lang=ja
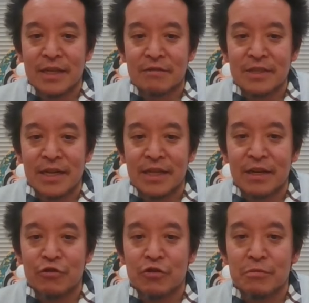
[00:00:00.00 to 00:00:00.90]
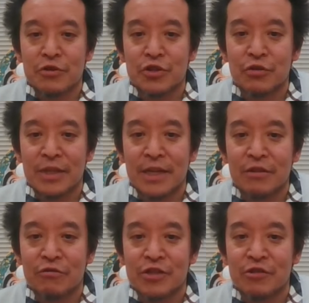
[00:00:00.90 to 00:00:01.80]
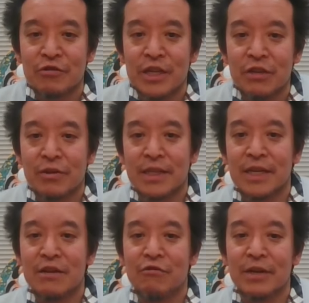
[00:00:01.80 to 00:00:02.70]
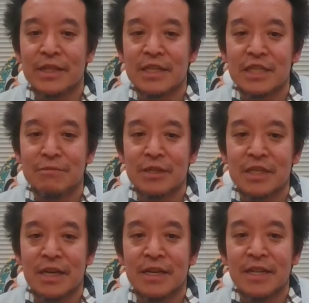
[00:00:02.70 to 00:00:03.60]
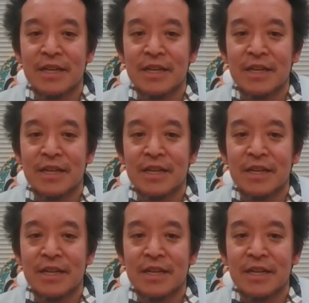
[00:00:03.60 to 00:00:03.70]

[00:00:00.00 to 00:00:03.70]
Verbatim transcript: 託された要望書を担当職員の方にお渡ししました。